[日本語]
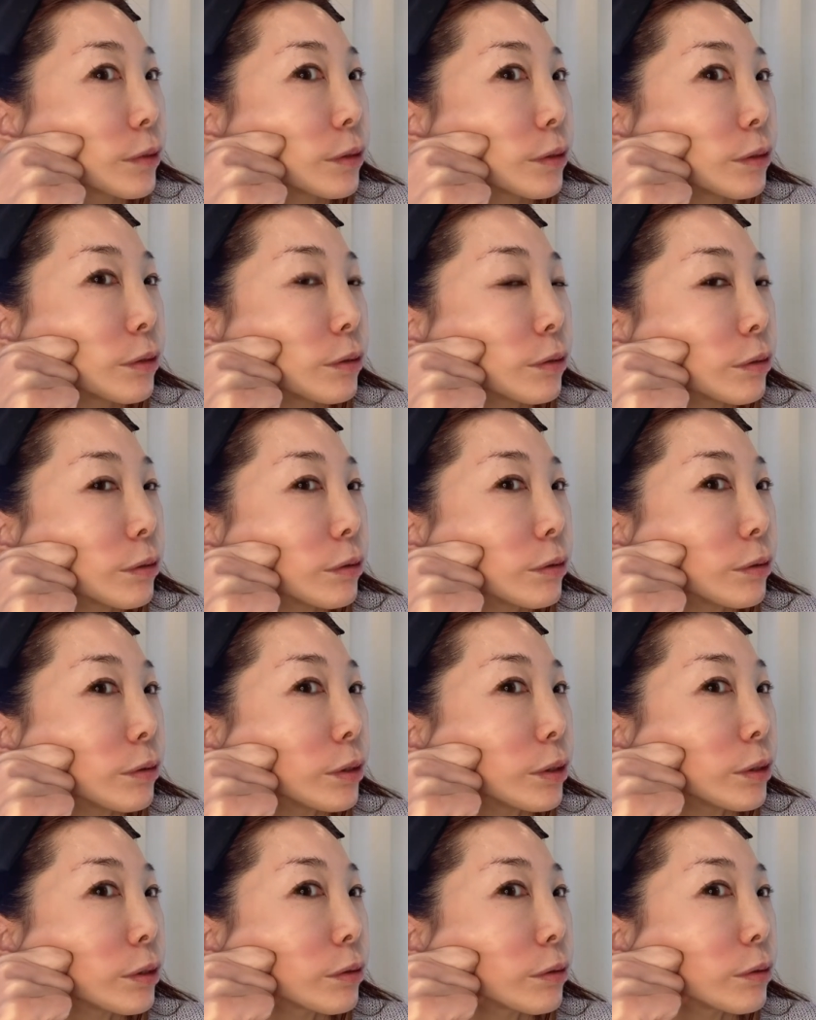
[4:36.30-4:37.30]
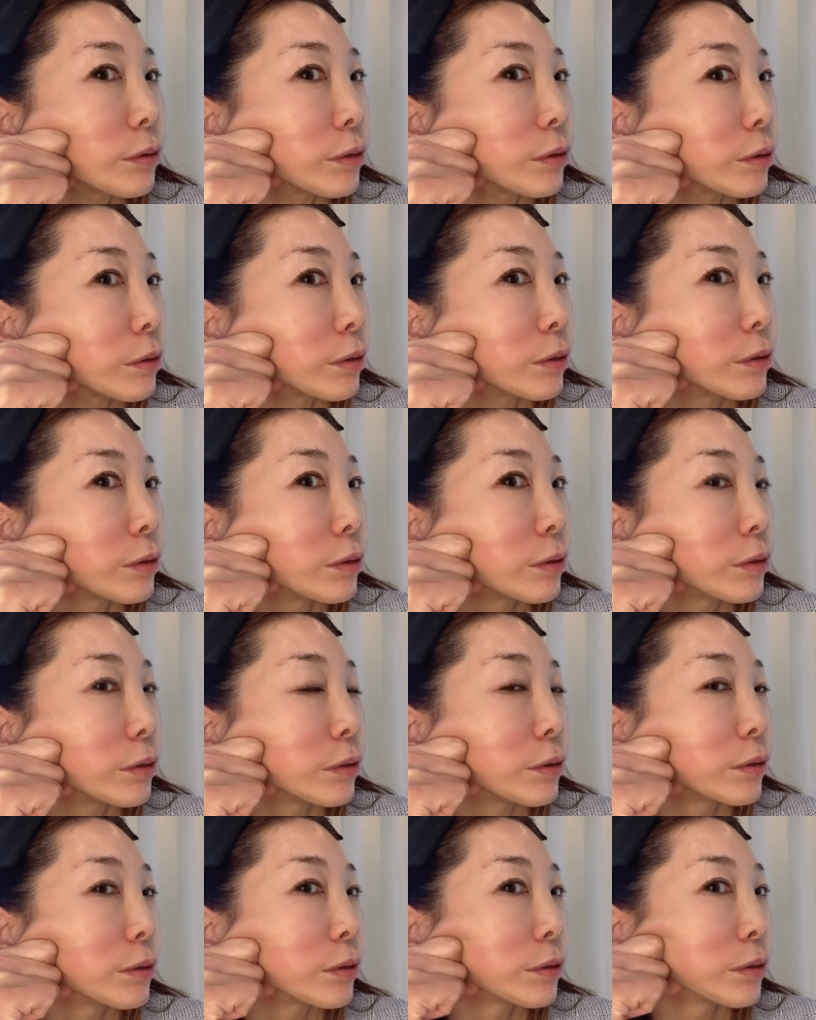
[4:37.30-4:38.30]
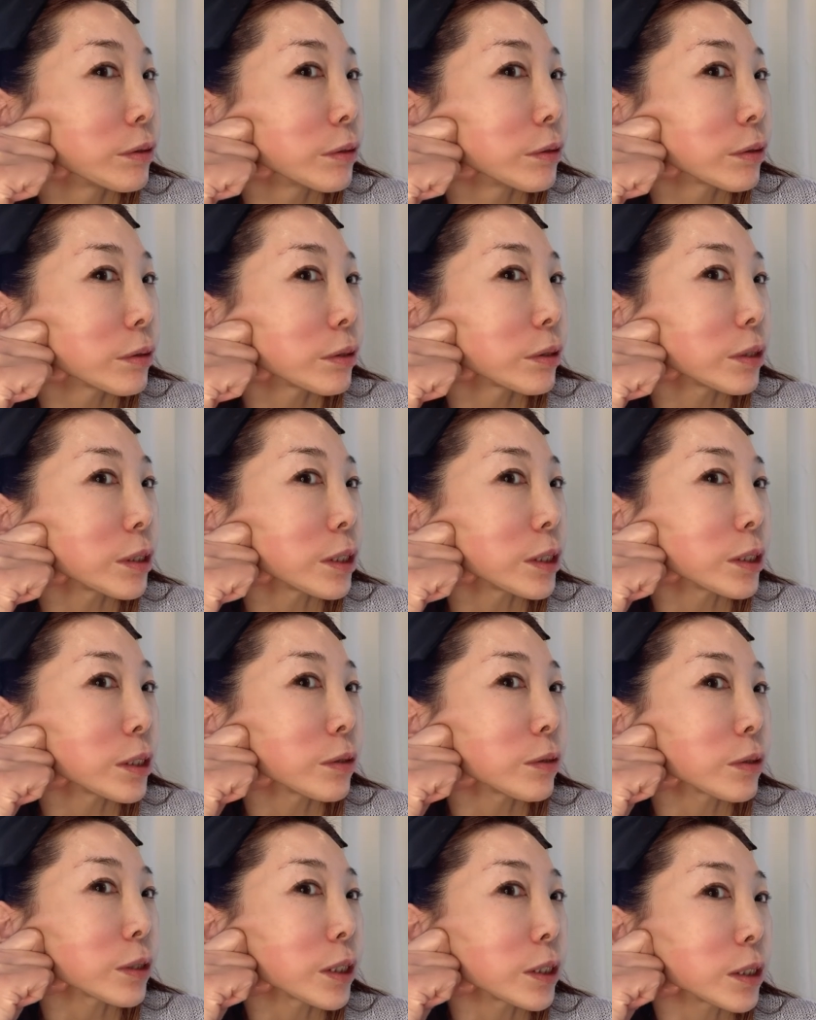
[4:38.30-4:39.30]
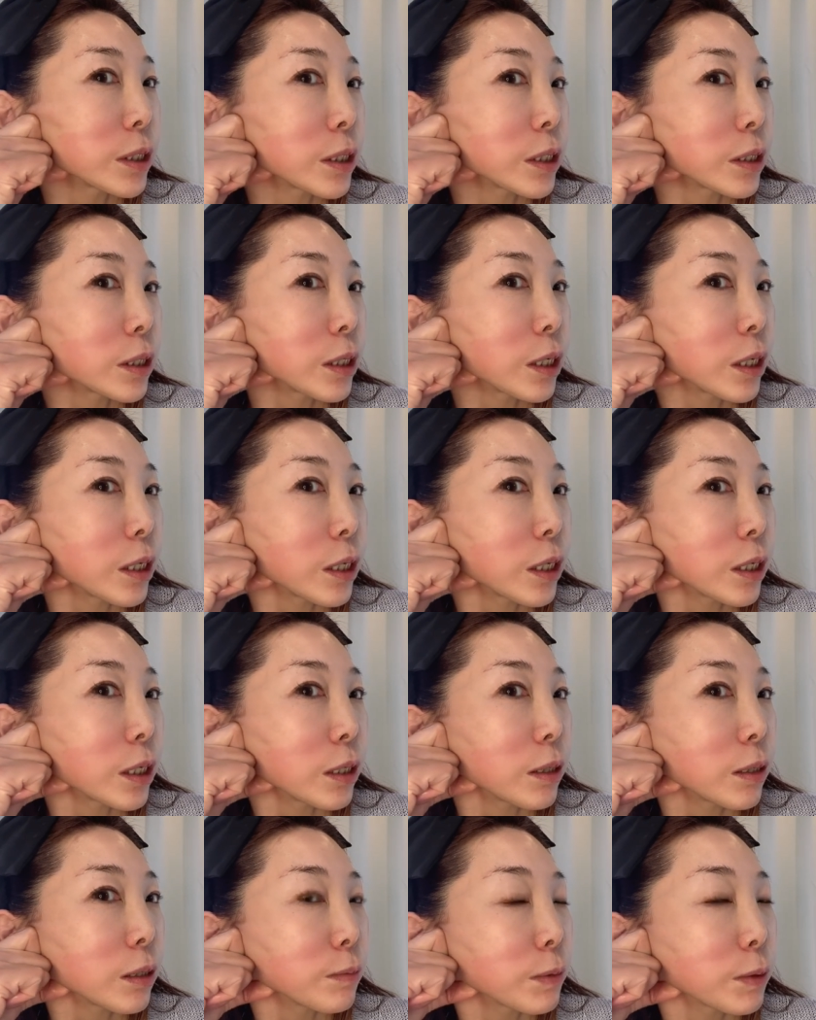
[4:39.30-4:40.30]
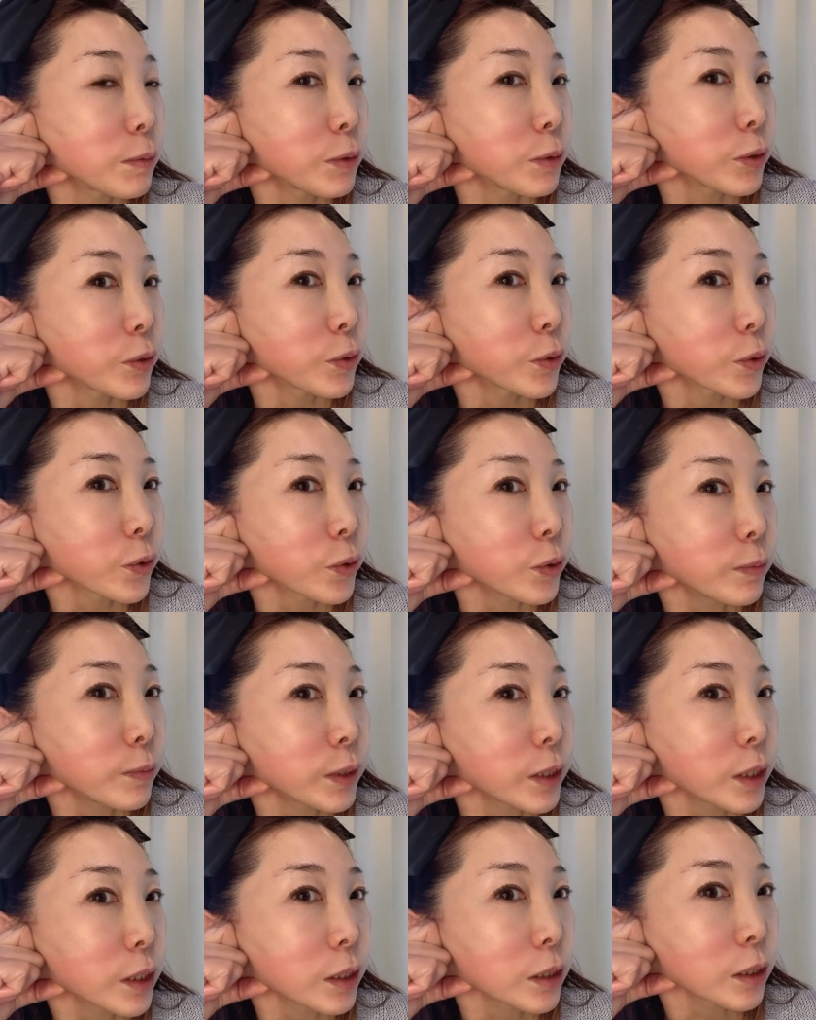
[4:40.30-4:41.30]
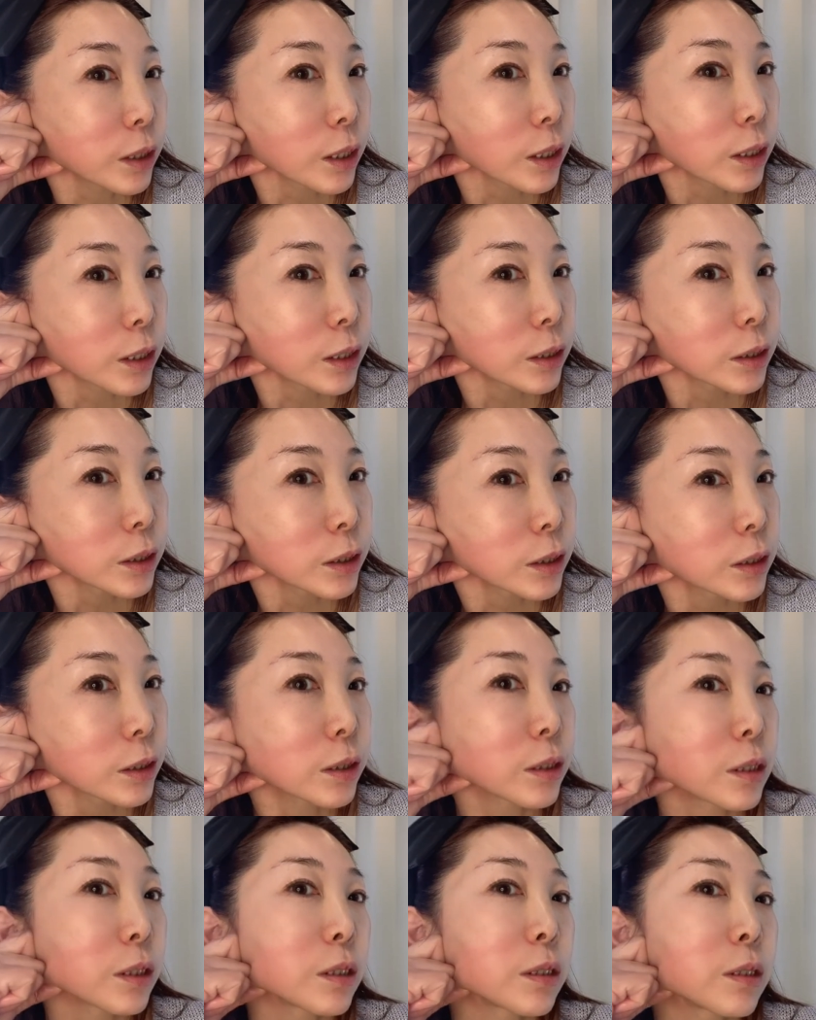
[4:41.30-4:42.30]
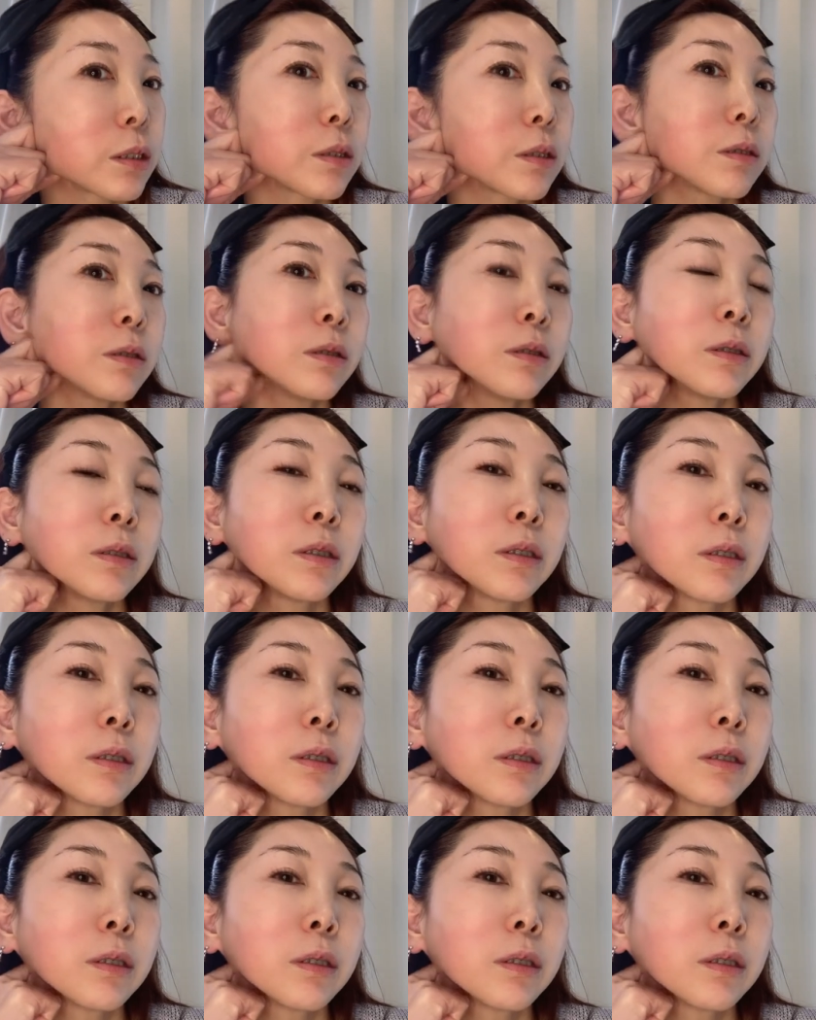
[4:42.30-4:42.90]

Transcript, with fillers: ゆっくりとスライドさせて耳の横まで来たらしっかりと